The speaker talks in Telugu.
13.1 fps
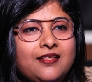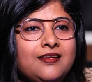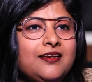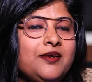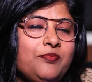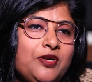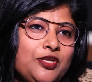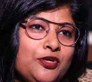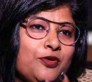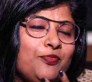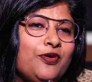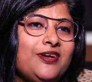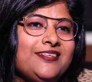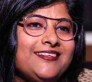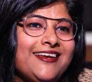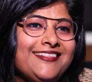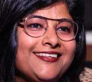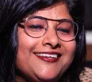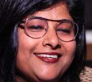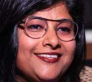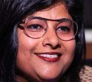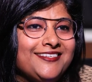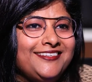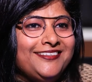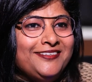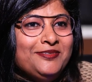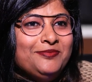లేదంటే ఇప్పుడు నియోపోలిస్ అయింది కదా సార్